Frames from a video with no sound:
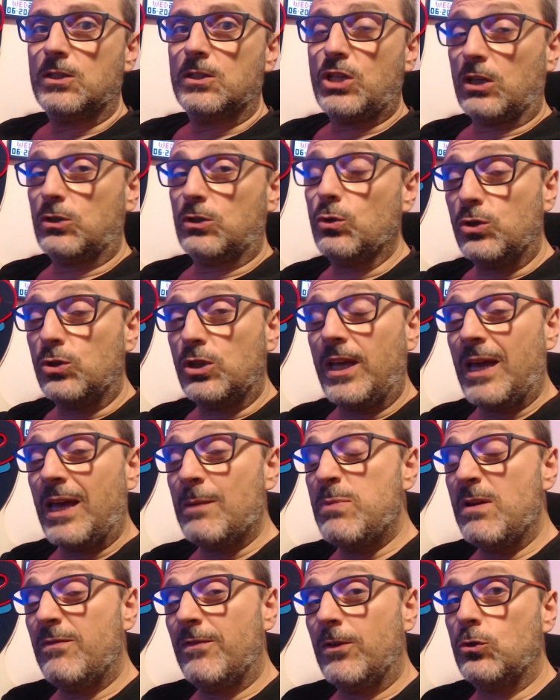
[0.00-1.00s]
Ciao a tutti e
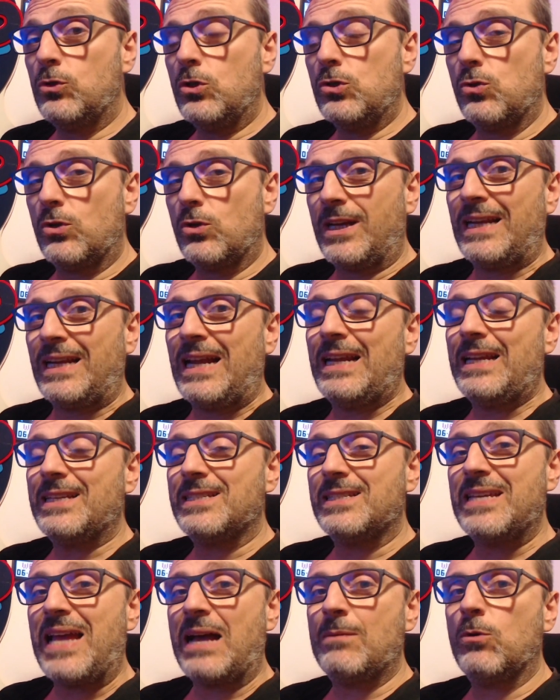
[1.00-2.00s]
benvenuti sul canale,
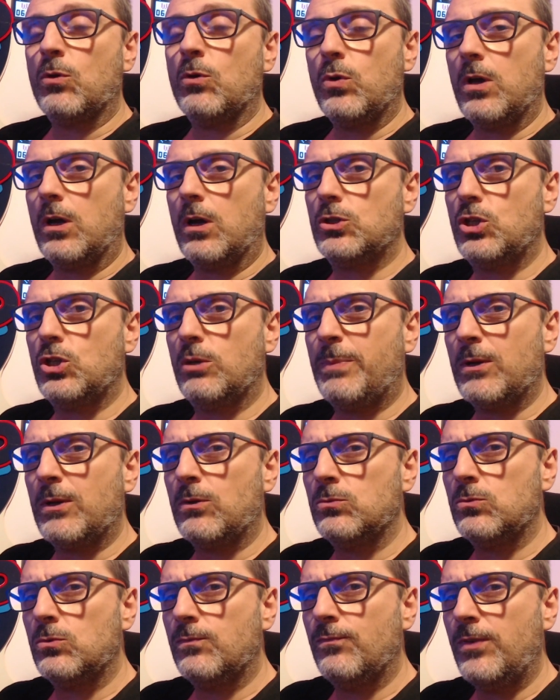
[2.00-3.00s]
siamo qui oggi per
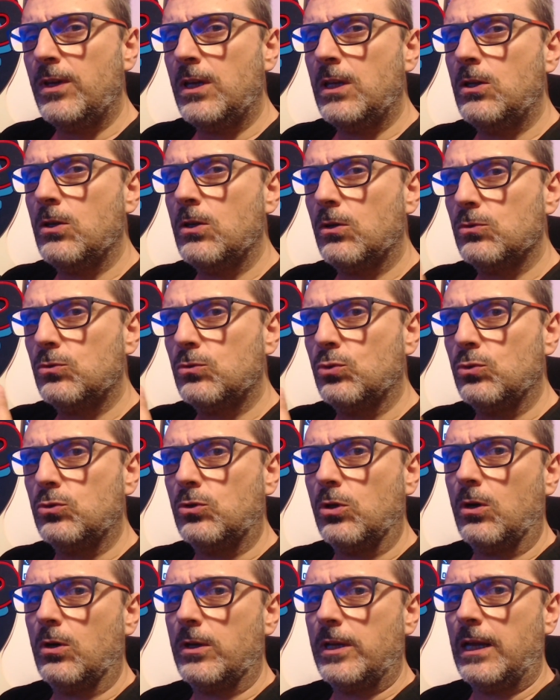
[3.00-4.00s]
un video
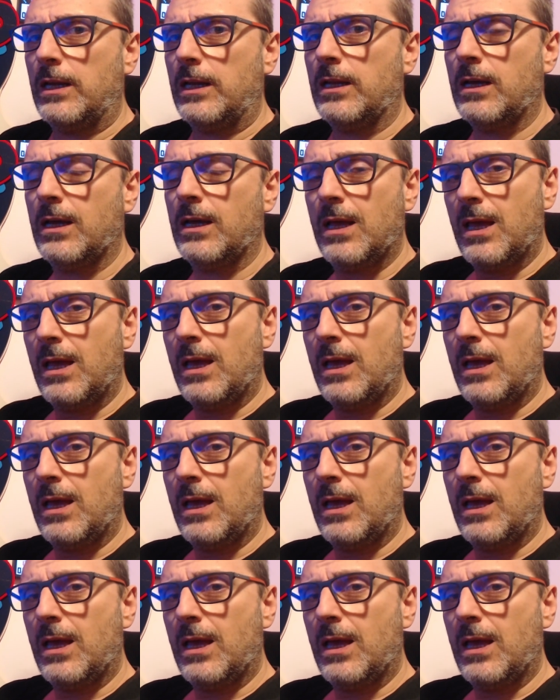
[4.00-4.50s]
tutorial